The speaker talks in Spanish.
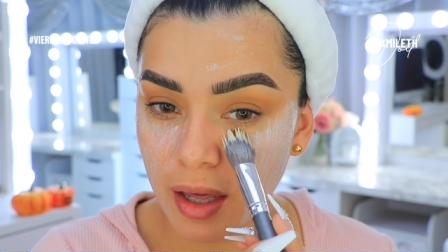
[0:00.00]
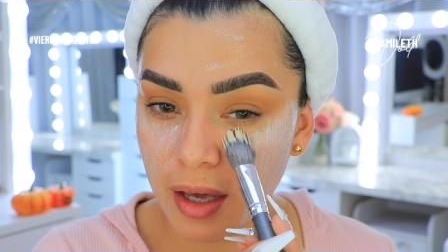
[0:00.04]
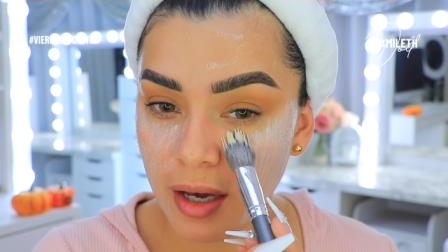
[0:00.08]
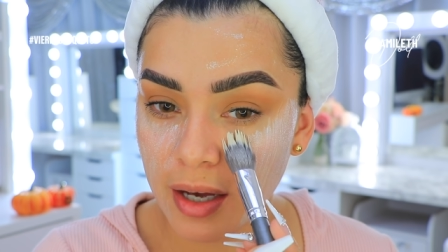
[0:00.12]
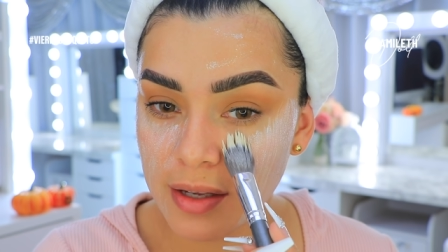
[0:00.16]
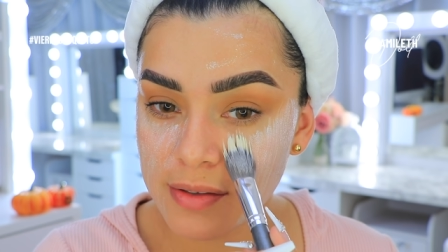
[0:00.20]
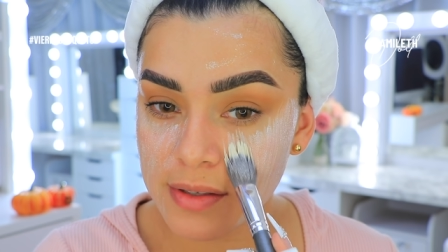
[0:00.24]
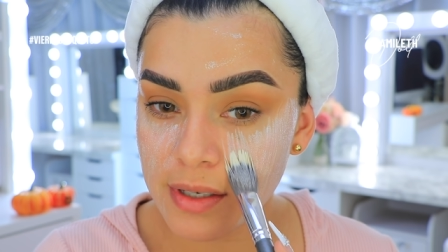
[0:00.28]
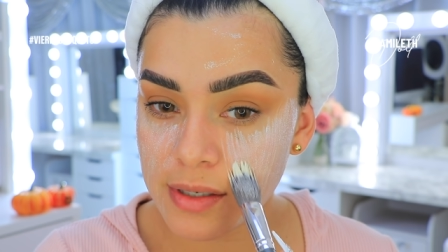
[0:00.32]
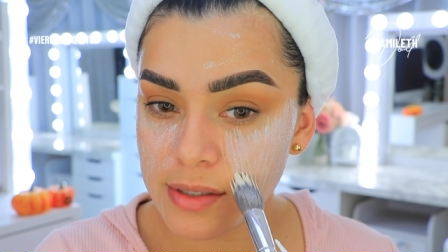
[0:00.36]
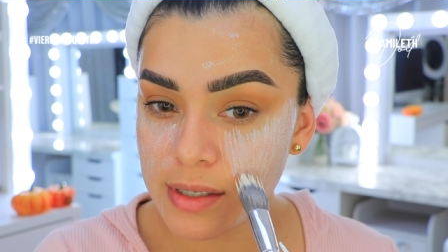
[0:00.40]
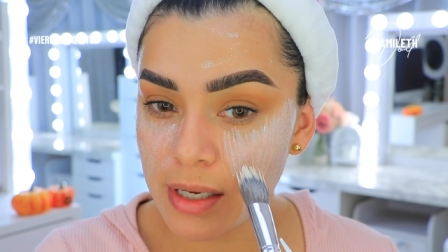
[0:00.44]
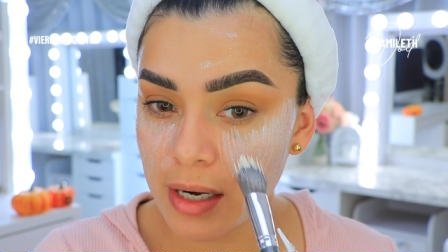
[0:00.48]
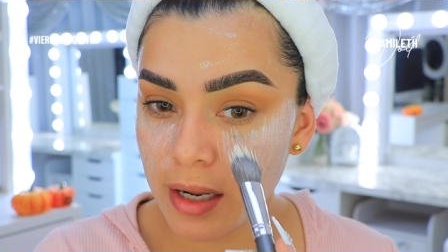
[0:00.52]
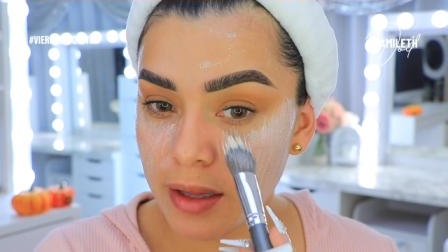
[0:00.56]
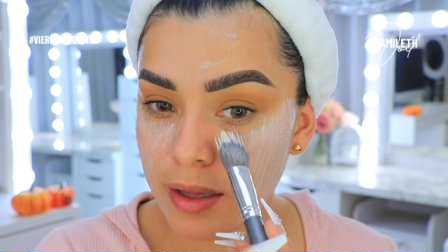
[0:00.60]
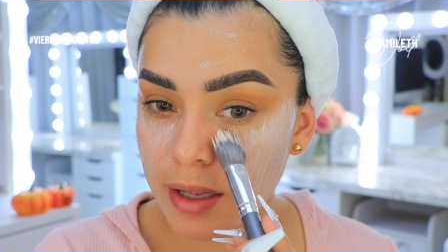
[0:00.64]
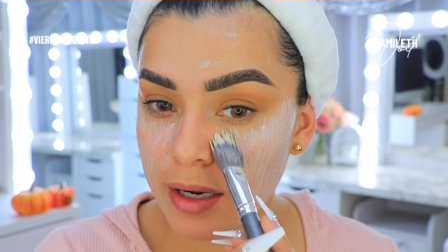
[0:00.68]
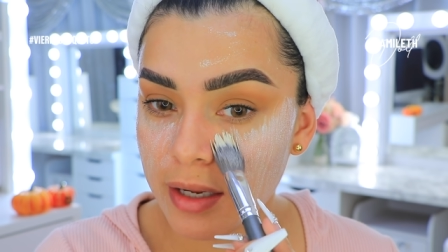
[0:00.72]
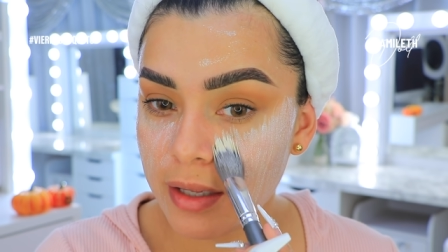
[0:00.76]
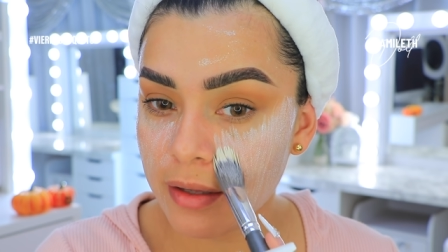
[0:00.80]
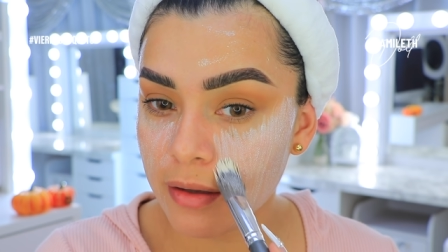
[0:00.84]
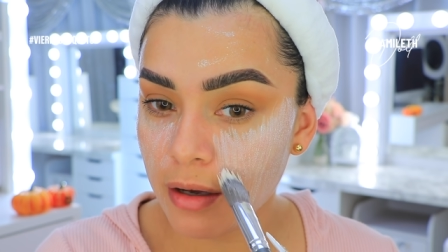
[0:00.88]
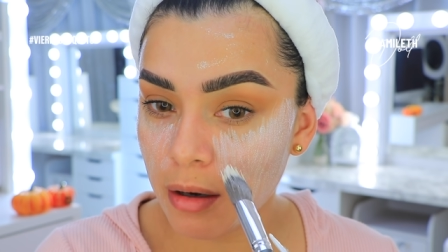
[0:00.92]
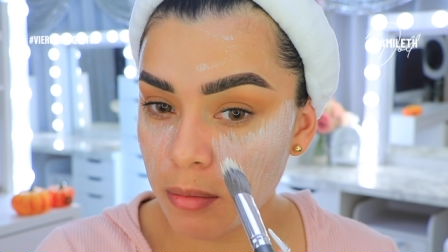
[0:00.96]
en hacerse la
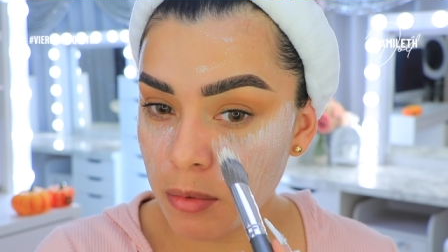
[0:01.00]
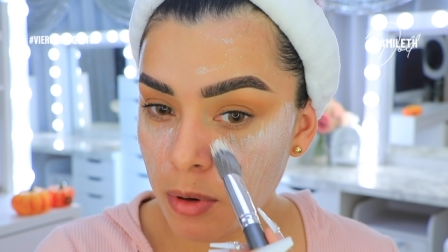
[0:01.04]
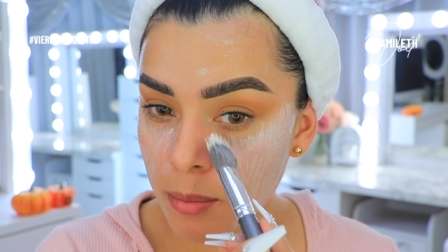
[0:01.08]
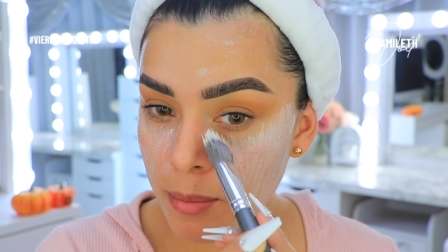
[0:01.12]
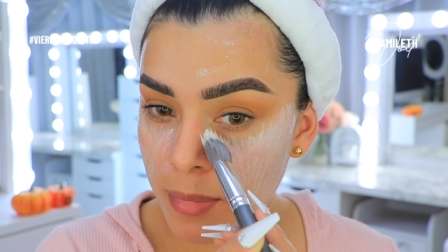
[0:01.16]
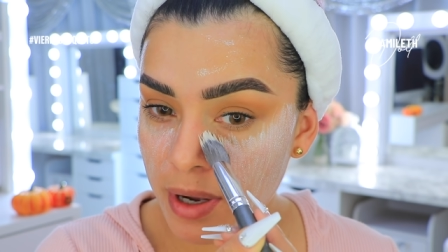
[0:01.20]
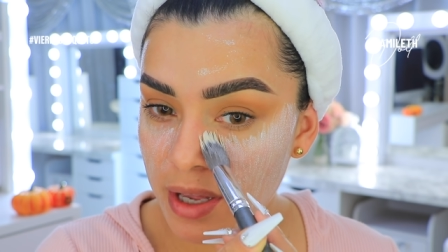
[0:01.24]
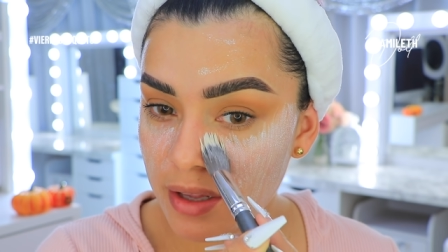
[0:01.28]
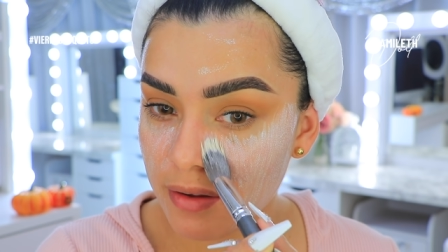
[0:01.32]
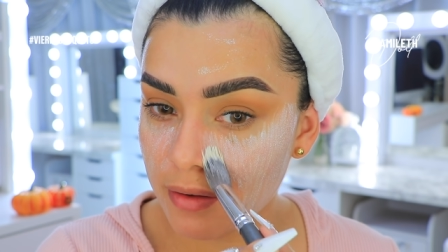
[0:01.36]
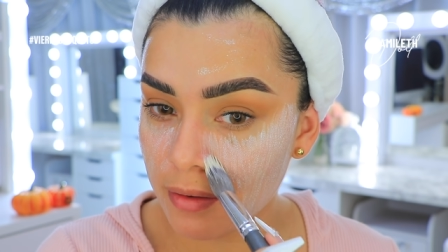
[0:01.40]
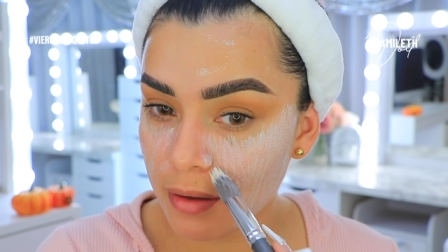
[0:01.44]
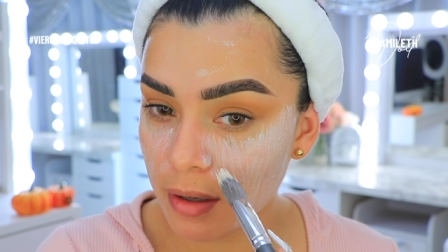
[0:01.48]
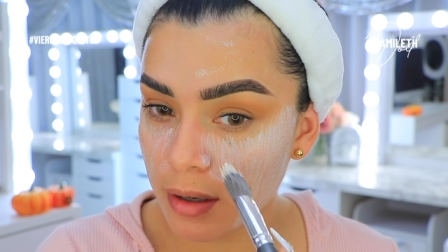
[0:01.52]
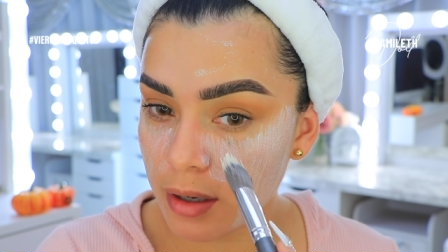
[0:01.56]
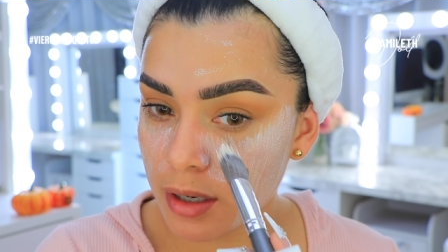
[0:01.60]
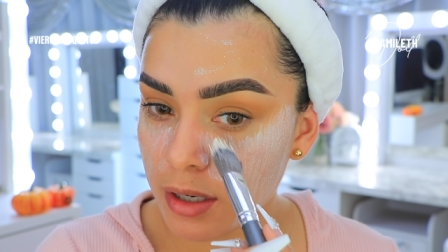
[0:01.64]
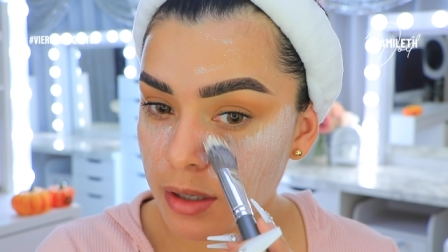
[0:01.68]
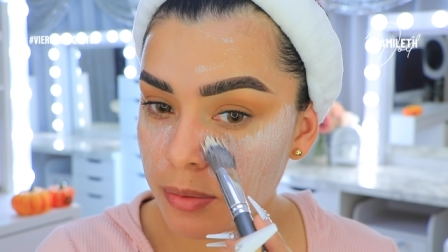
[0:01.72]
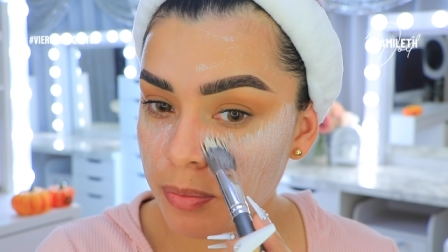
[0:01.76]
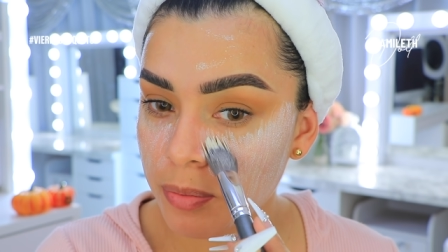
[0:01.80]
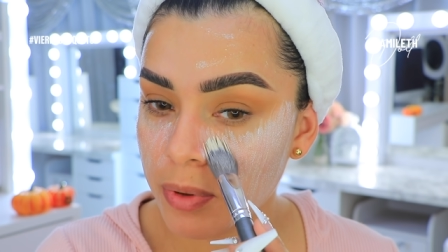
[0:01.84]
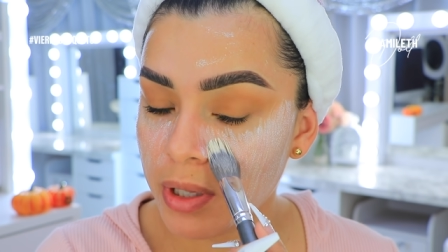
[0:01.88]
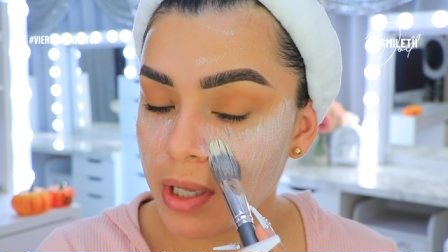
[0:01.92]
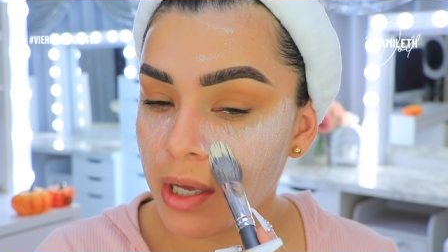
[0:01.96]
nariz como más
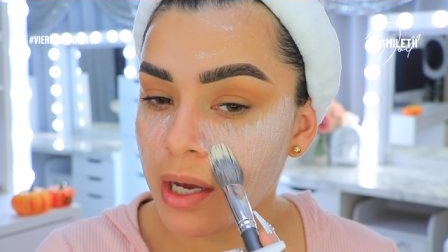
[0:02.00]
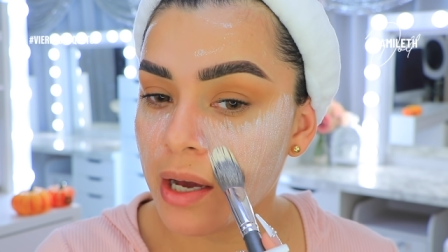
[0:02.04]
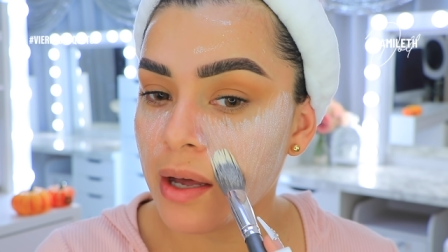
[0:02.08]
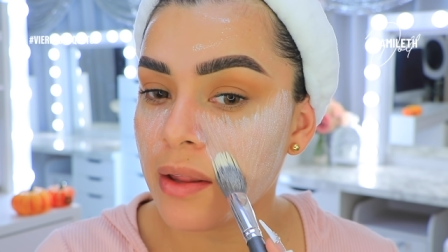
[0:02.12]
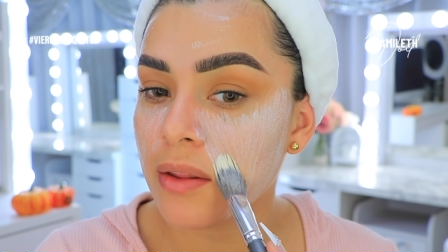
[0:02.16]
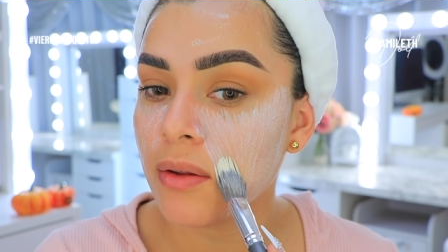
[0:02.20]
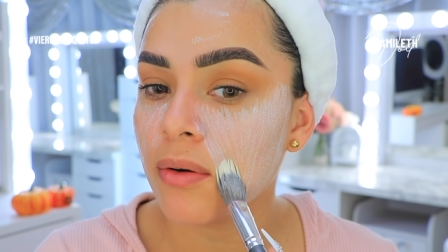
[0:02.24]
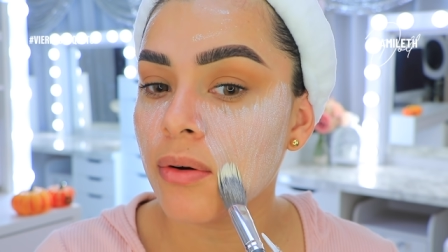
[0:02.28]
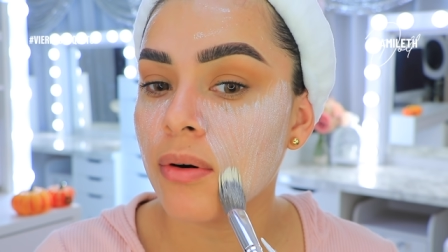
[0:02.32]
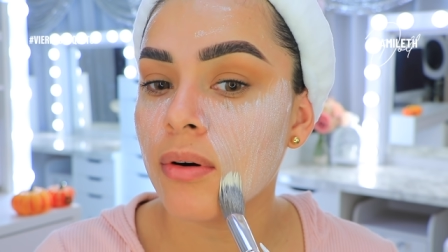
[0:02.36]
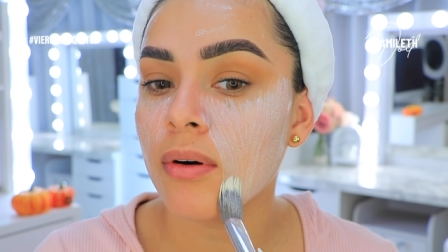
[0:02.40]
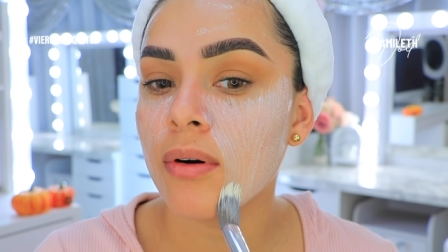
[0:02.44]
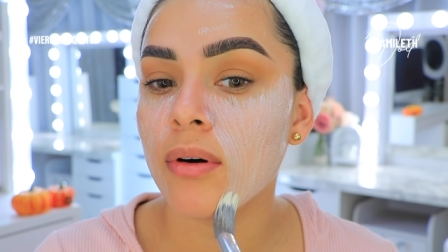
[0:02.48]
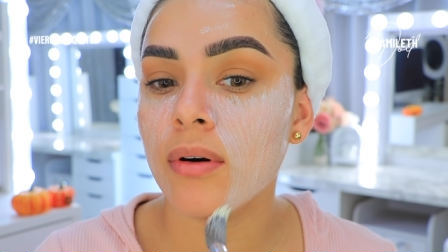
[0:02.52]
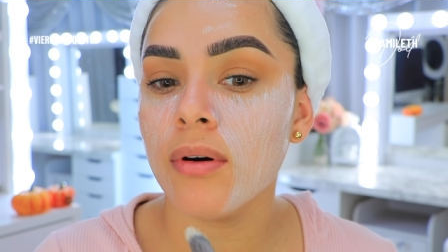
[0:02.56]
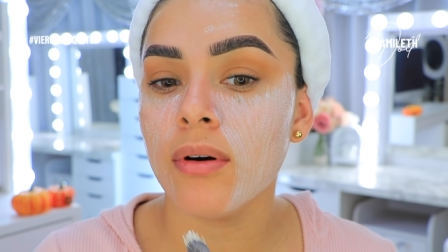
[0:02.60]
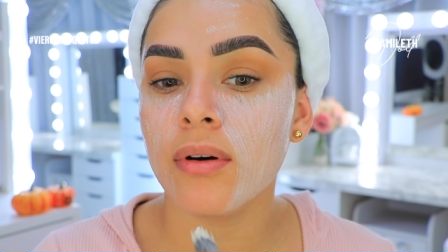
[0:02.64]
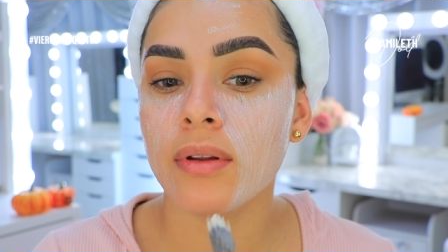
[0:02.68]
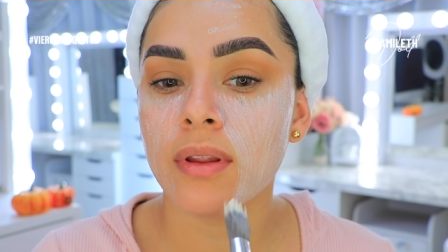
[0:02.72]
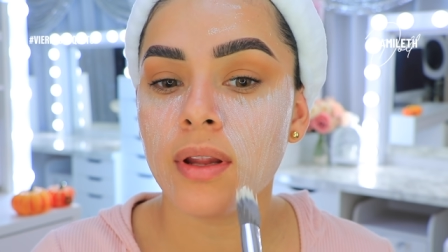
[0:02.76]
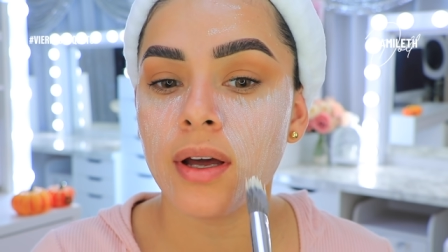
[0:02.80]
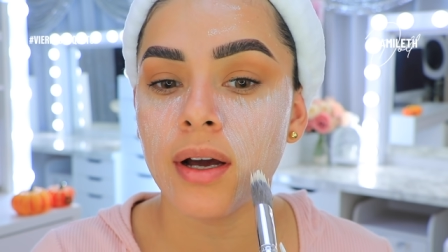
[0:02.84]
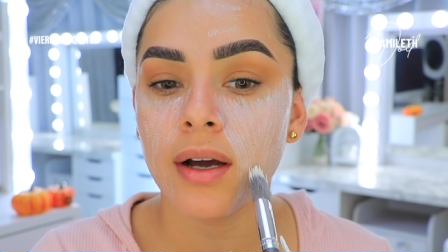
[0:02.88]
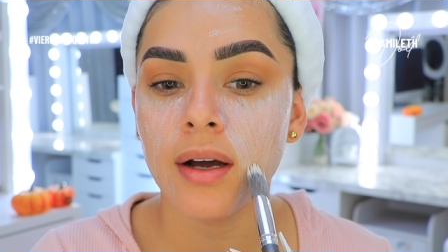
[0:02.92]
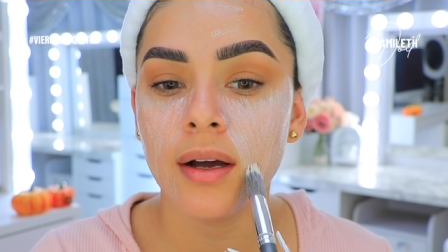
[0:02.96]

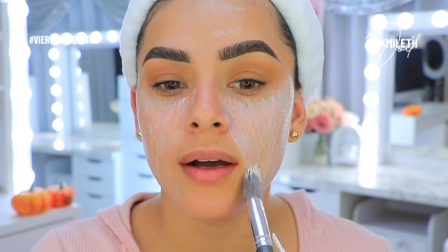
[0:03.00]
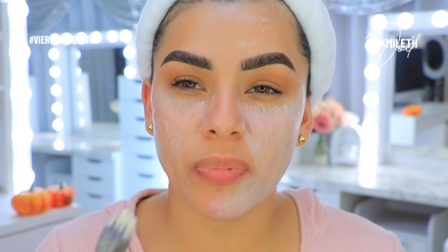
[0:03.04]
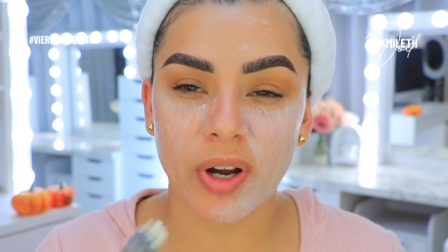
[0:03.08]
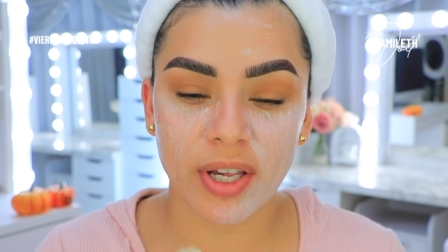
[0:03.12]
respingadona,